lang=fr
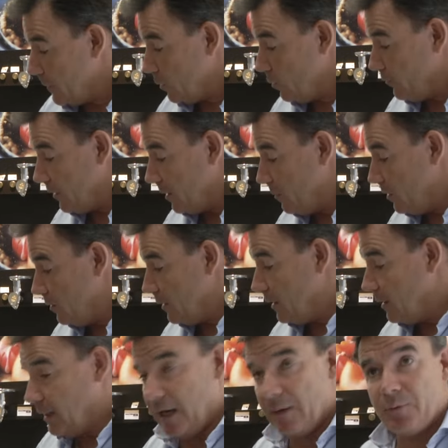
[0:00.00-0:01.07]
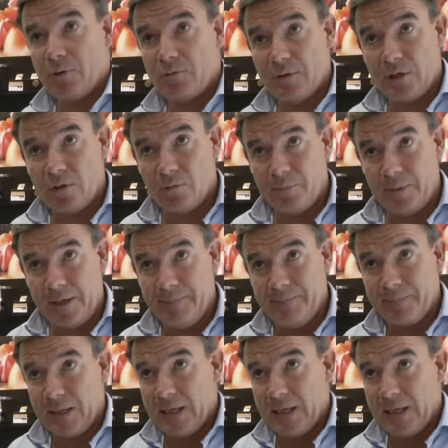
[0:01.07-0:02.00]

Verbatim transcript: Donc vraiment un, produit complet